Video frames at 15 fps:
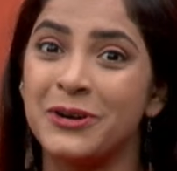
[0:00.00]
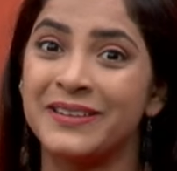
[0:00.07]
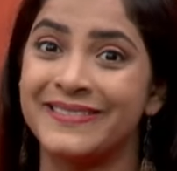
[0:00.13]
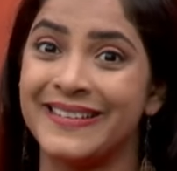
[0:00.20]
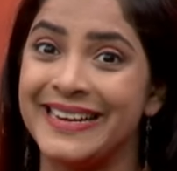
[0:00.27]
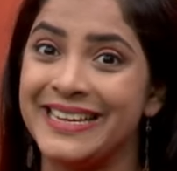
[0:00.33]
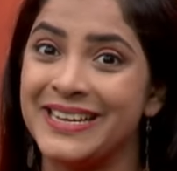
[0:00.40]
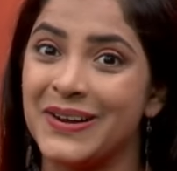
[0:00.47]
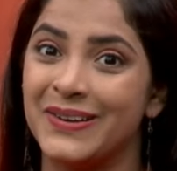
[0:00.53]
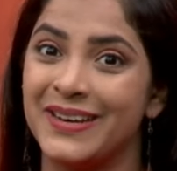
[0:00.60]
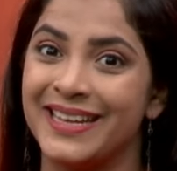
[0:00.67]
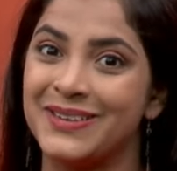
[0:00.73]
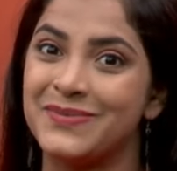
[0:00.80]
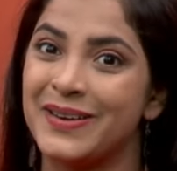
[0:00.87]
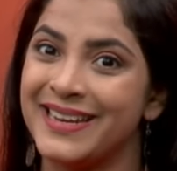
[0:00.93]
కూడా రెడీగా
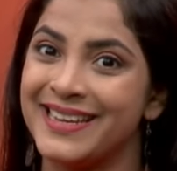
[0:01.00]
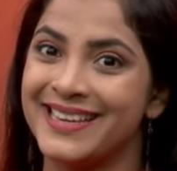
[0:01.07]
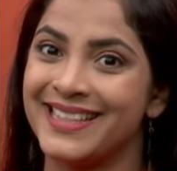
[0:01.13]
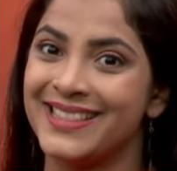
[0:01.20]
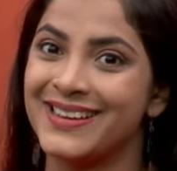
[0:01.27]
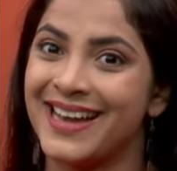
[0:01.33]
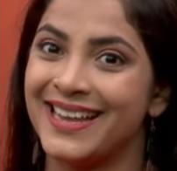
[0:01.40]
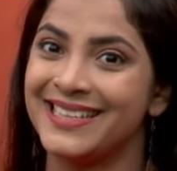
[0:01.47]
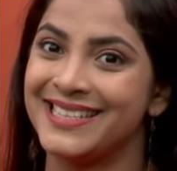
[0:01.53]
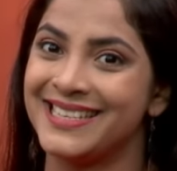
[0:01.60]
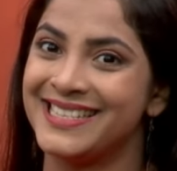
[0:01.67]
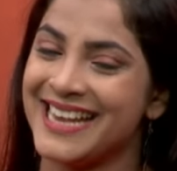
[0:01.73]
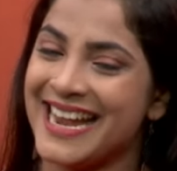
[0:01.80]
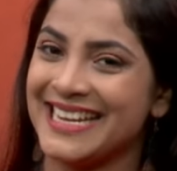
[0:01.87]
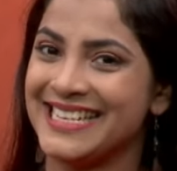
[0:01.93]
ఉన్నారు వారు ఇంకెందుకు ఆలస్యం
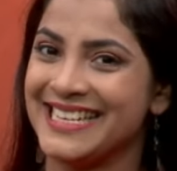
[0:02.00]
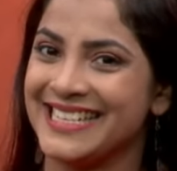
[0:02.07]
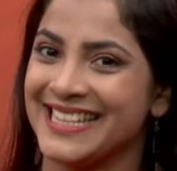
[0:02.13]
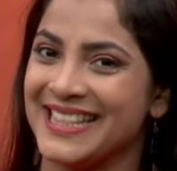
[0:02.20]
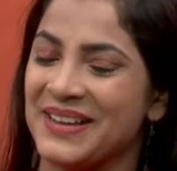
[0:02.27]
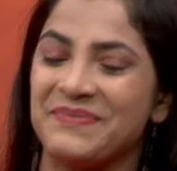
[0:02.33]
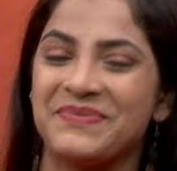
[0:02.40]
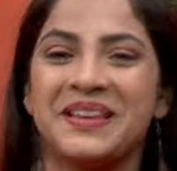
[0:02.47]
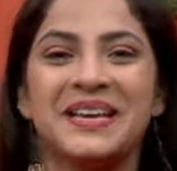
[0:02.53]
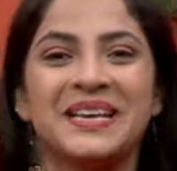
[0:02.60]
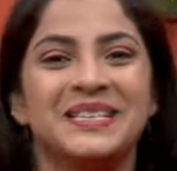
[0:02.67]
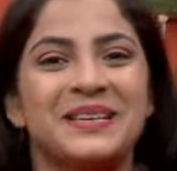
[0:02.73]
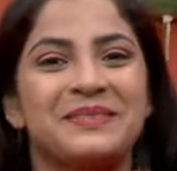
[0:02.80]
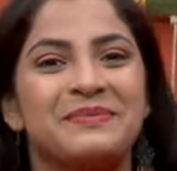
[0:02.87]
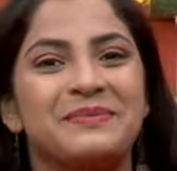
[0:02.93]
స్టార్ట్ చేసేద్దాం
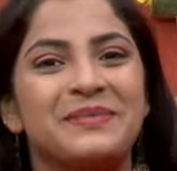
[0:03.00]
సో ఇప్పుడు